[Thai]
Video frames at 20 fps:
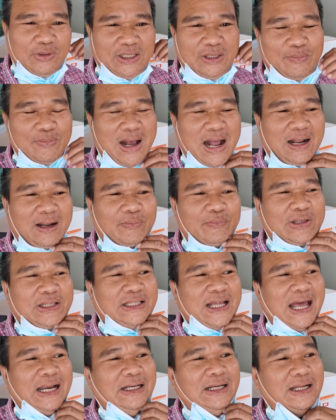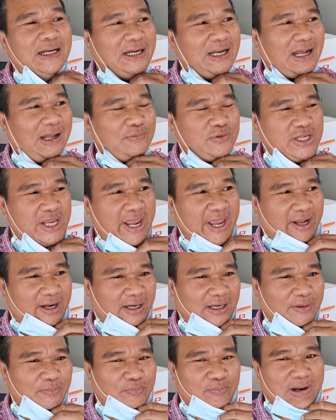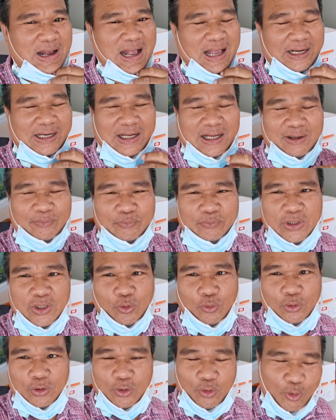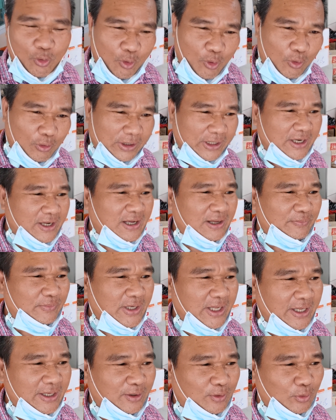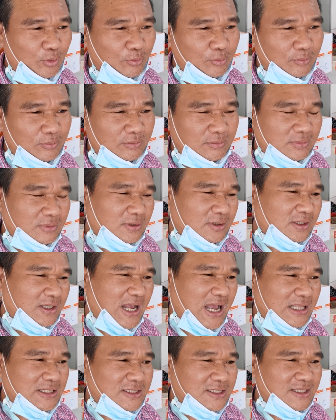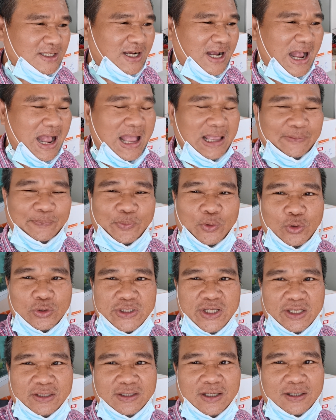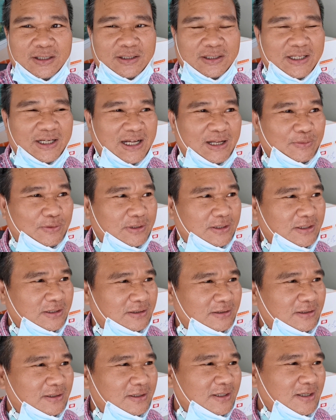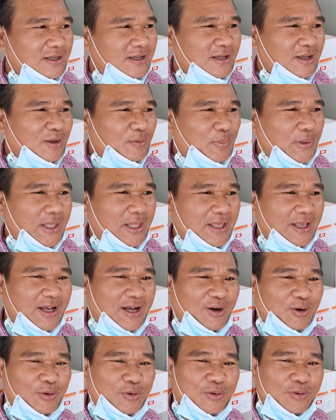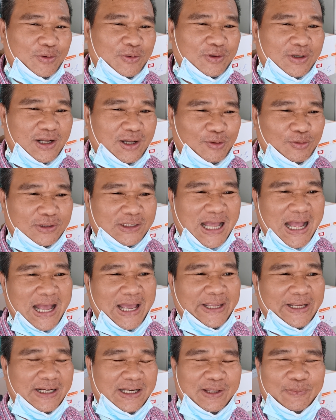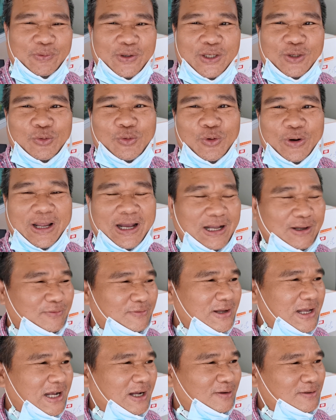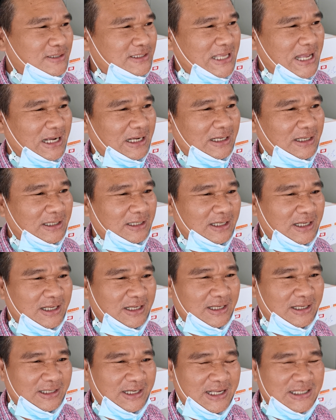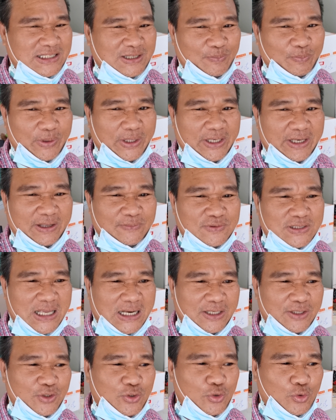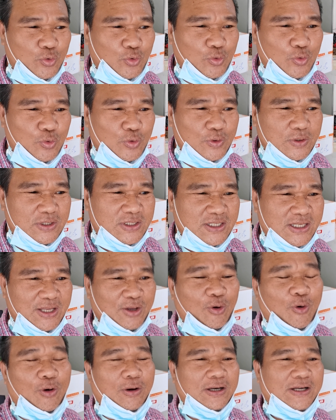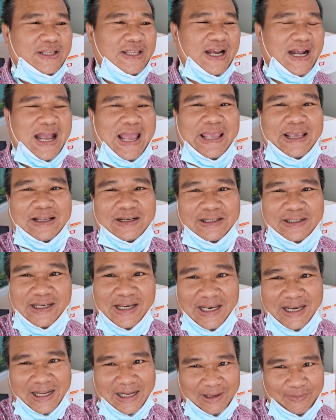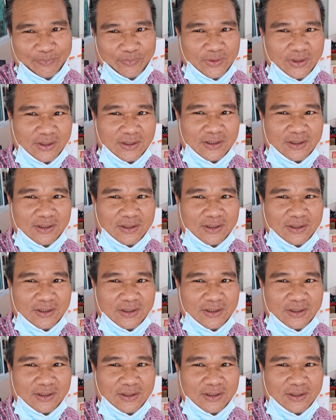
มีบางมีท่านหนึ่งนะครับแชร์คลิปมานะครับ มีคนโกงนะครับในกลุ่มการซื้อขายโปรเจคเตอร์นะครับคือ พี่เขาเขาถ่ายคลิปให้ดูนะครับว่าเขาสั่งน่าจะเป็น f สันยู่หกหรือยังไงนี่แหละครับ